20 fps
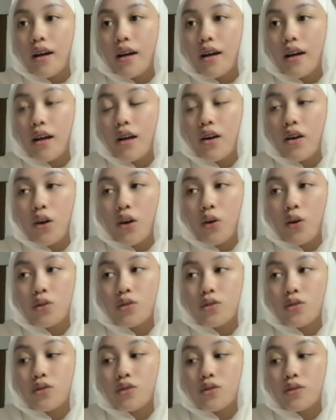Ke
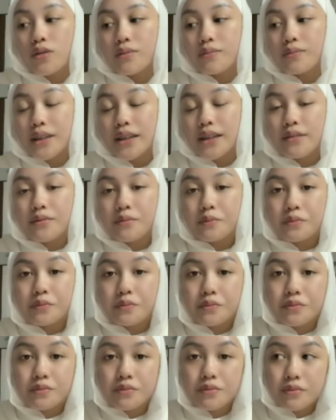close.
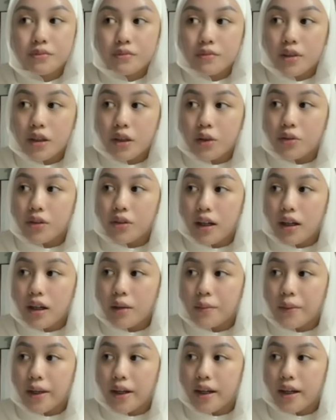Ya udahlah,
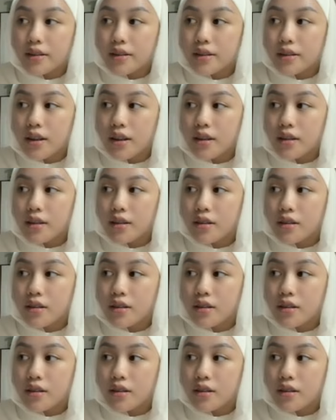bayin aja.